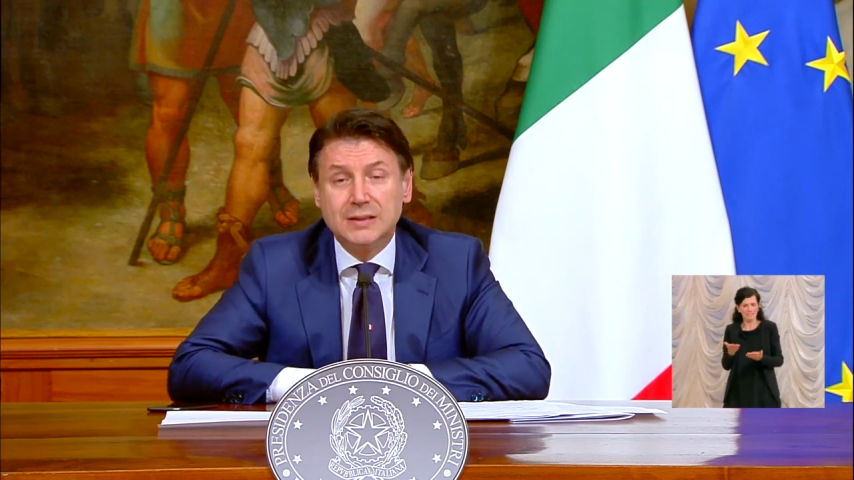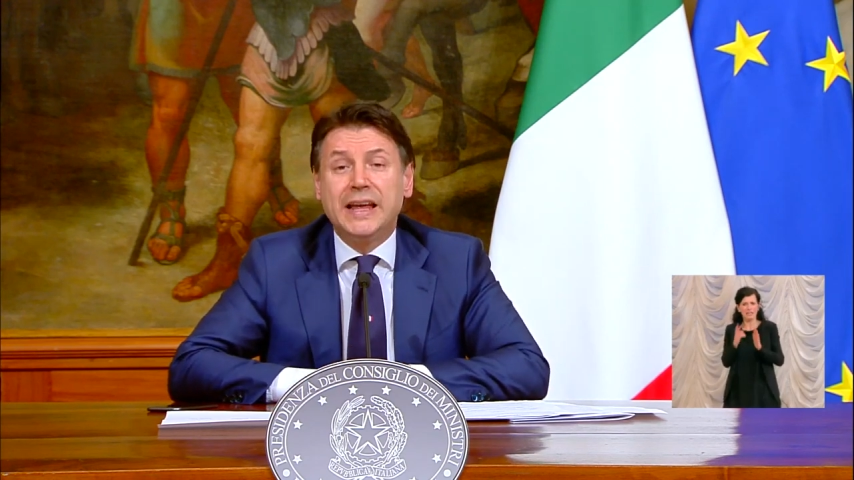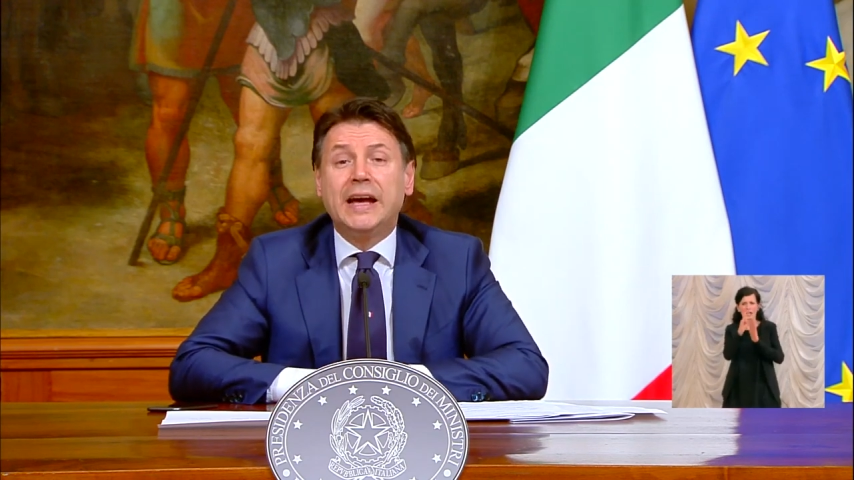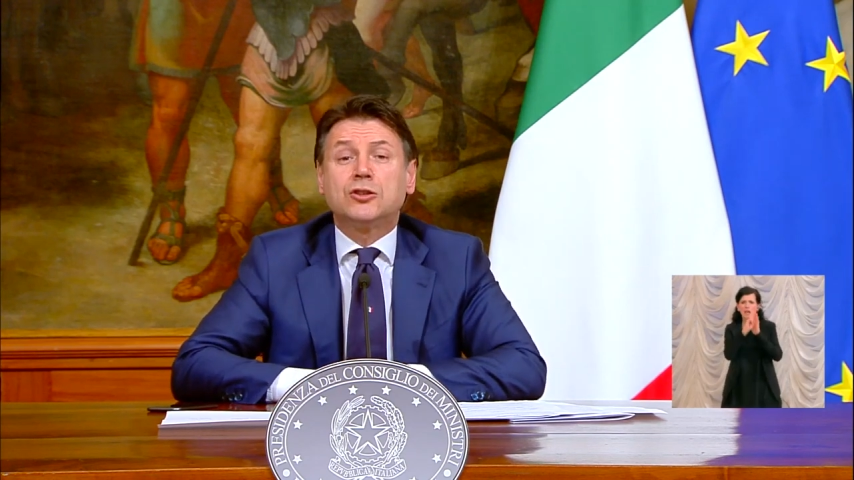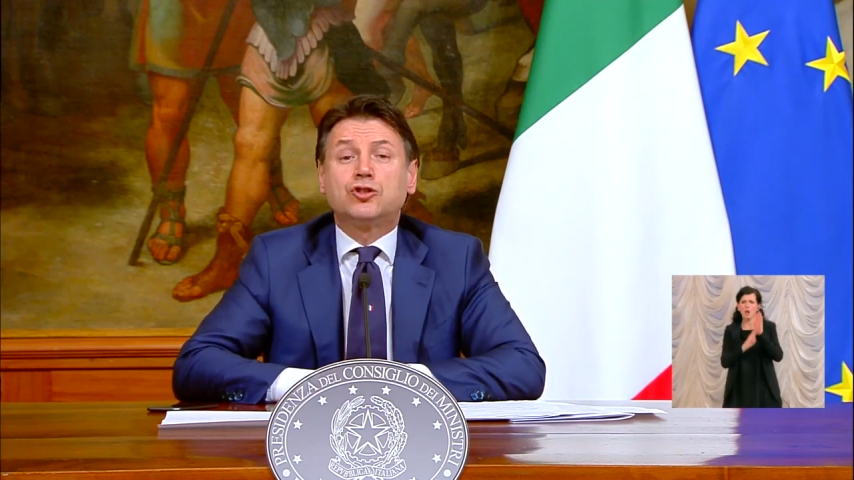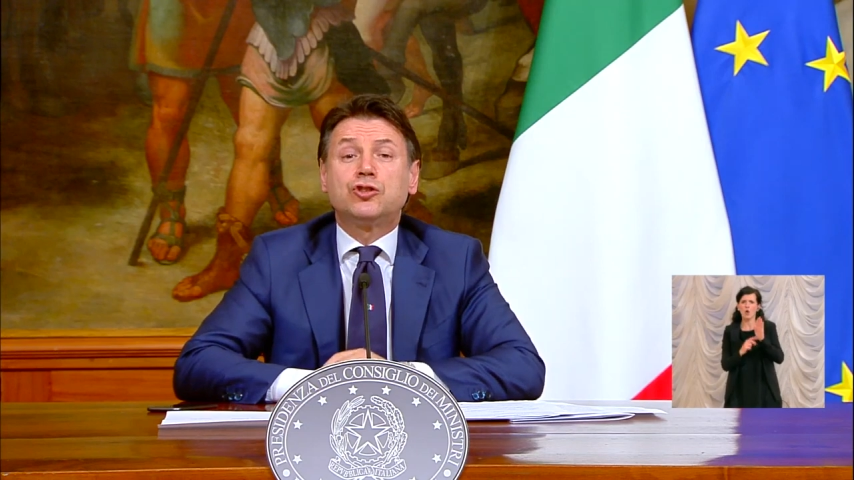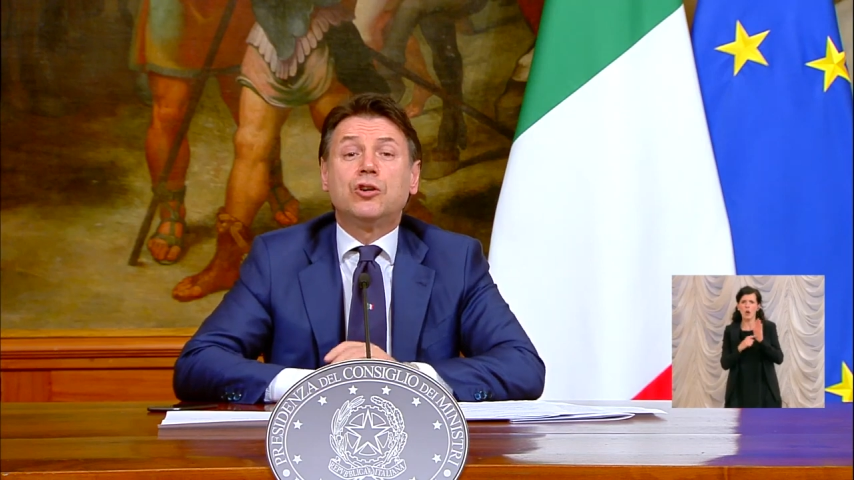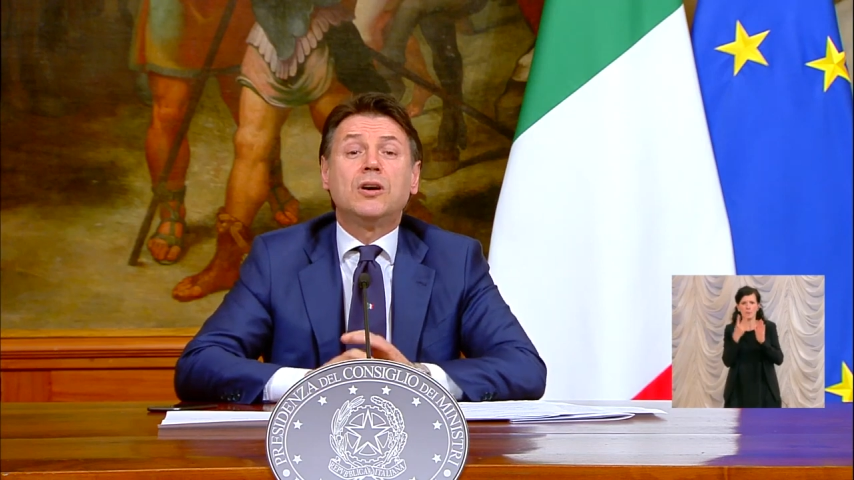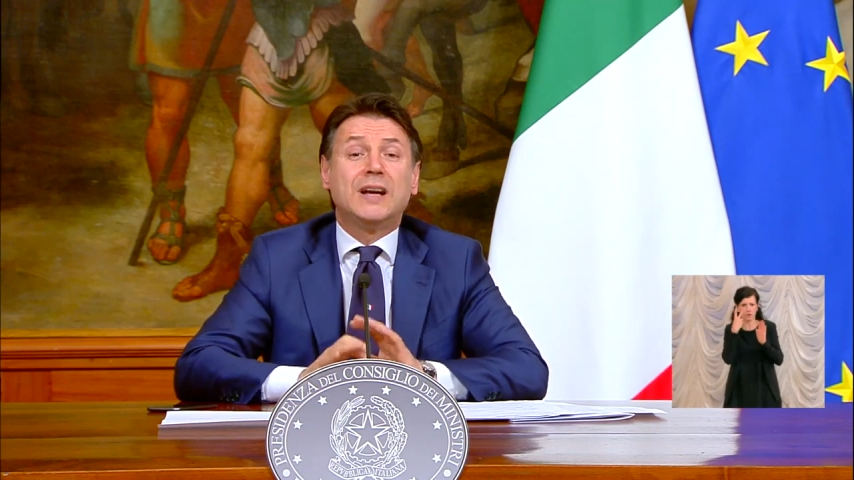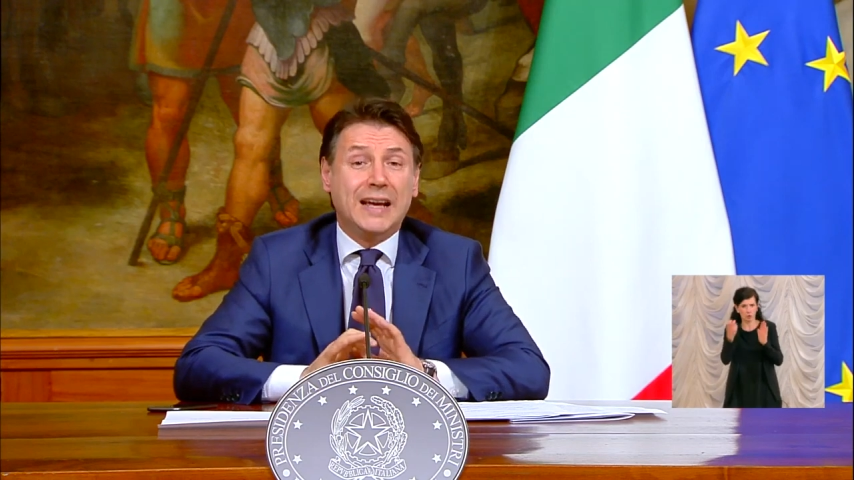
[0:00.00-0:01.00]

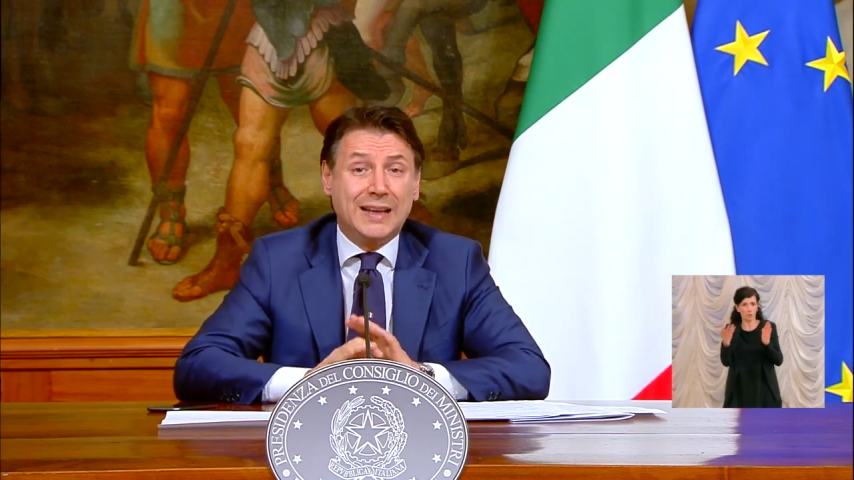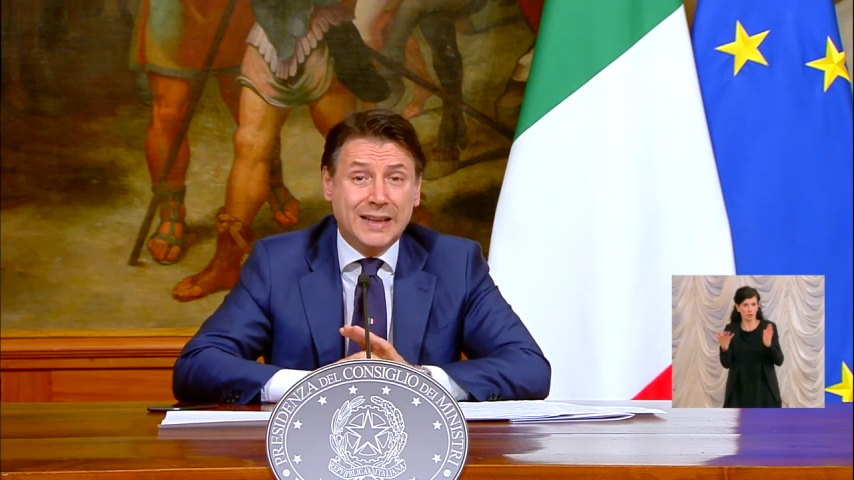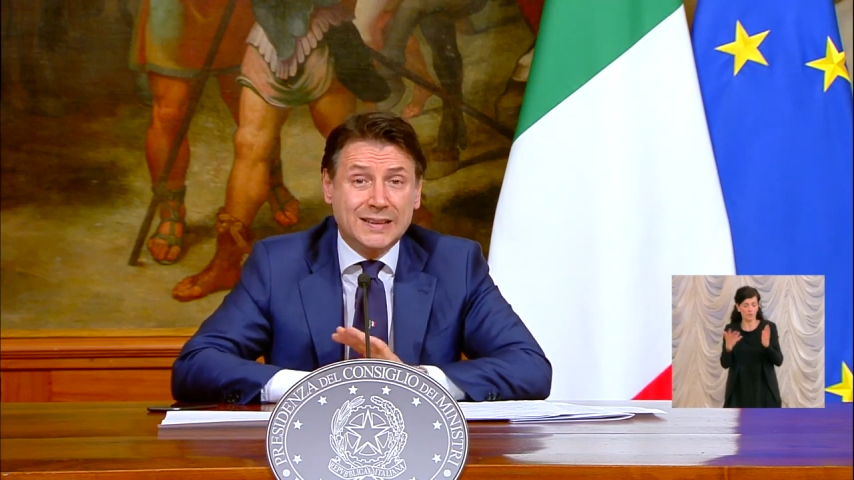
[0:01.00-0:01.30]
Terzo, e ad